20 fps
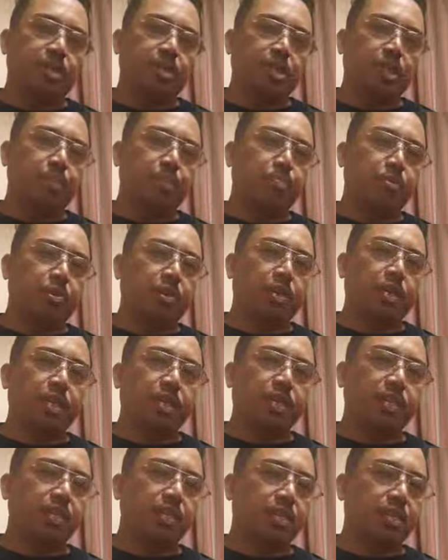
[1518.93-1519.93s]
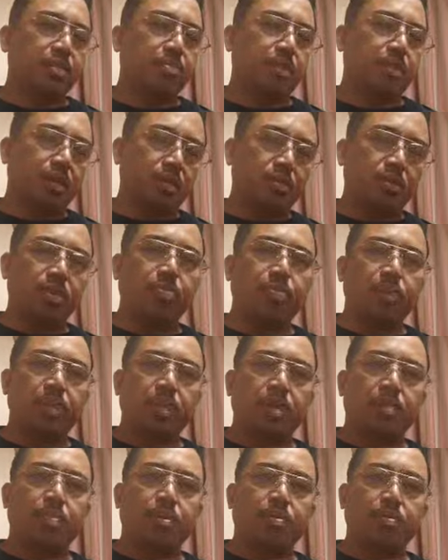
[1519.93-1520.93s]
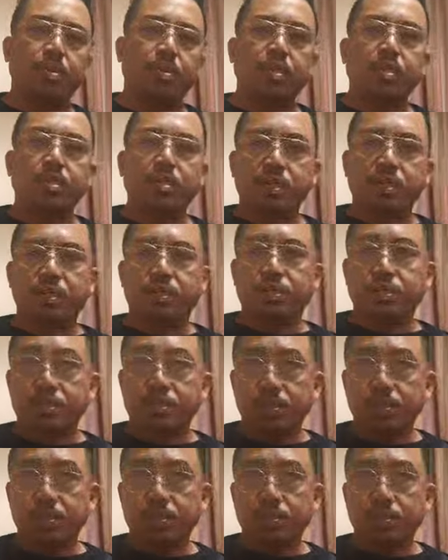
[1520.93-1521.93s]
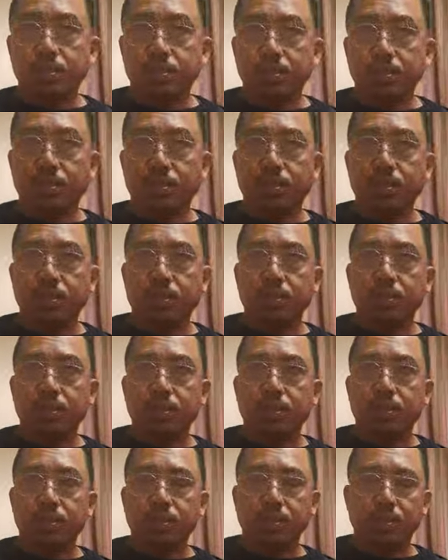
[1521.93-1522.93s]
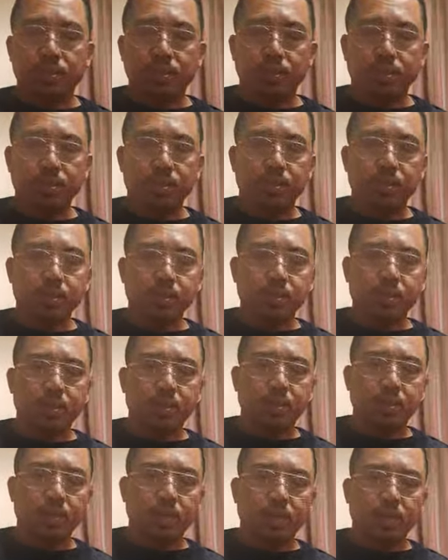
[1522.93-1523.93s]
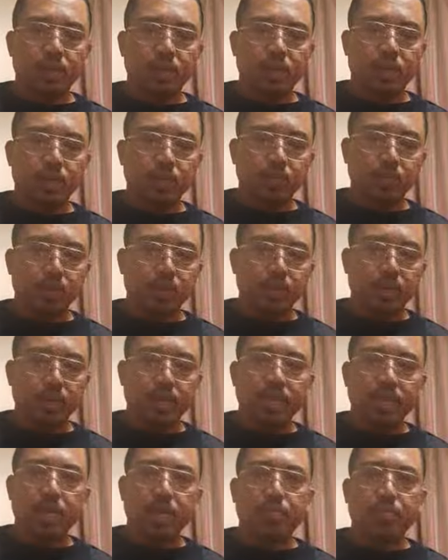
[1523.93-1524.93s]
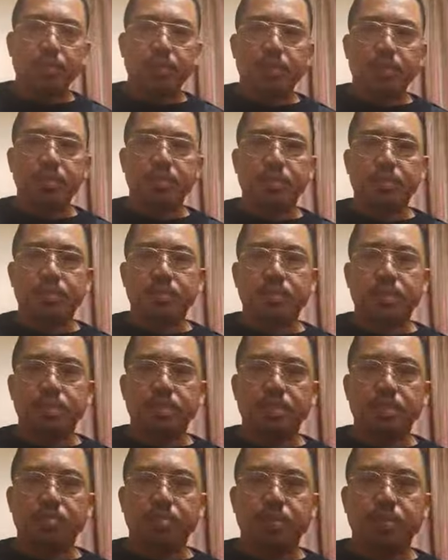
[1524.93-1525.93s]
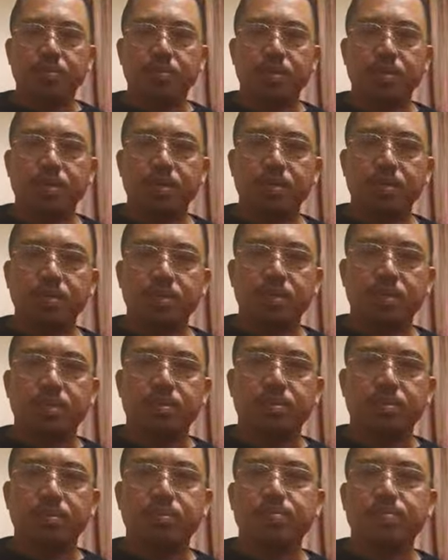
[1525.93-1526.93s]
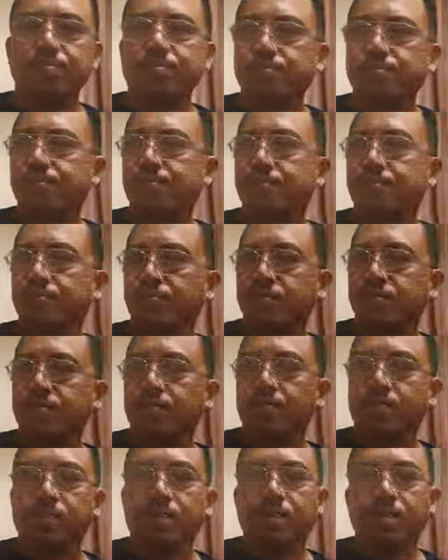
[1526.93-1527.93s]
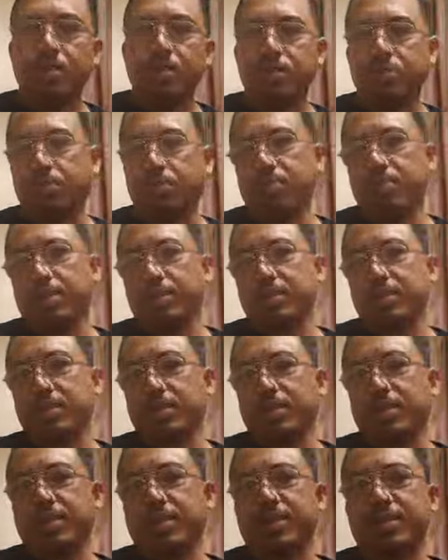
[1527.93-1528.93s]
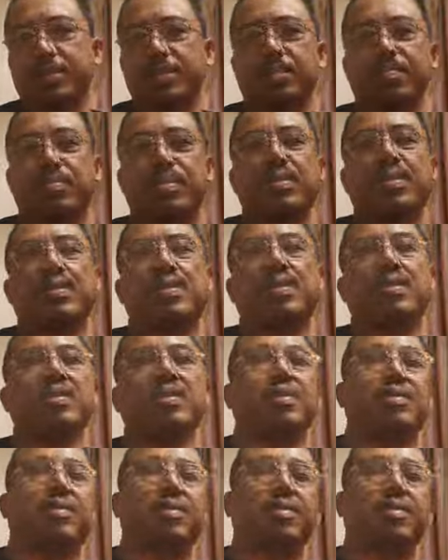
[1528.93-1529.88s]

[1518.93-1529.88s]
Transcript: di porke nagtatrabaho at pinapawisan eh hindi mo na kailangan mag-exercise. Iba yun guys eh, no? Yung iba kasi sabihin nila